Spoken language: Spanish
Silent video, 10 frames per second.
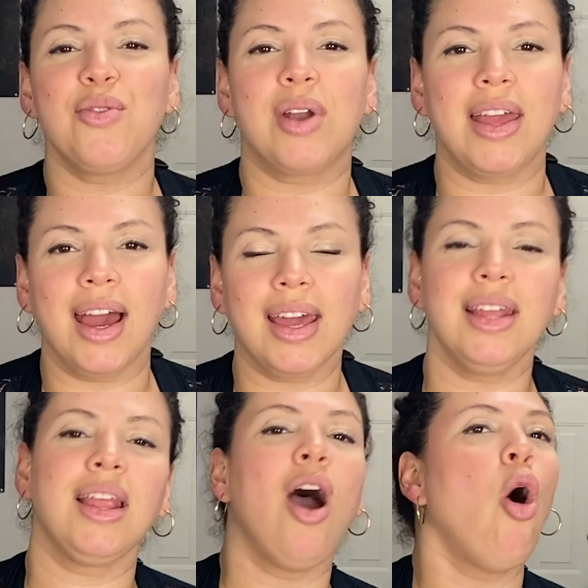y una
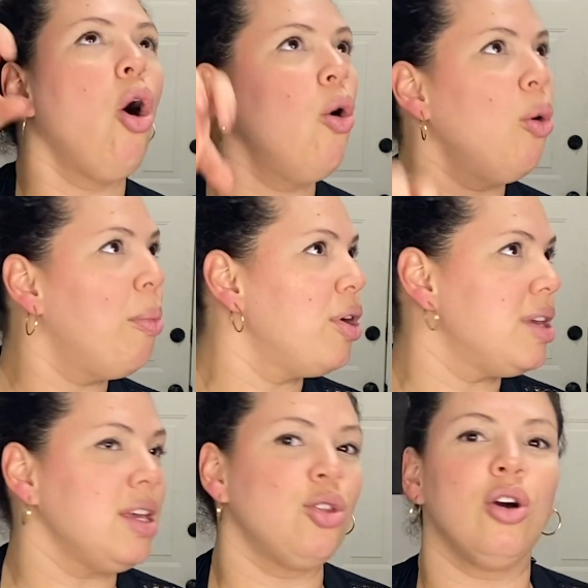yaquita o un
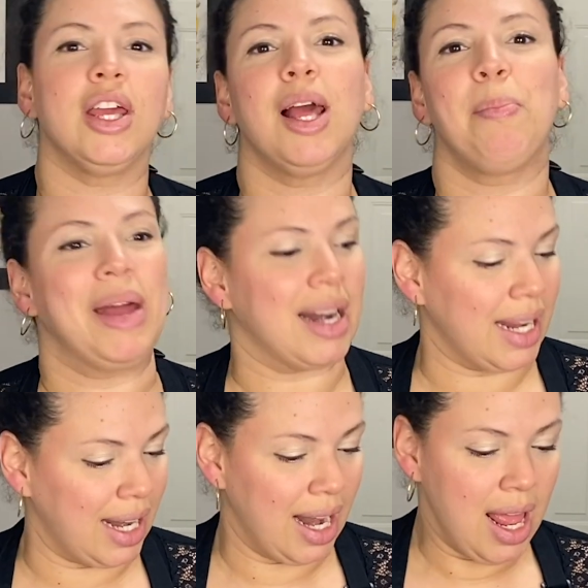bollito y el
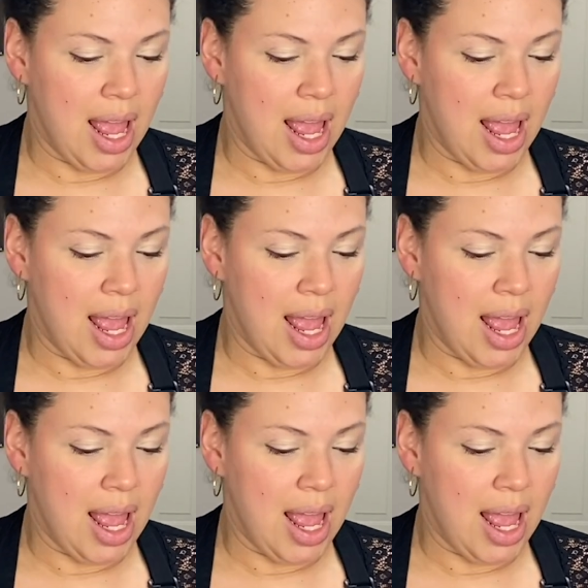pernil.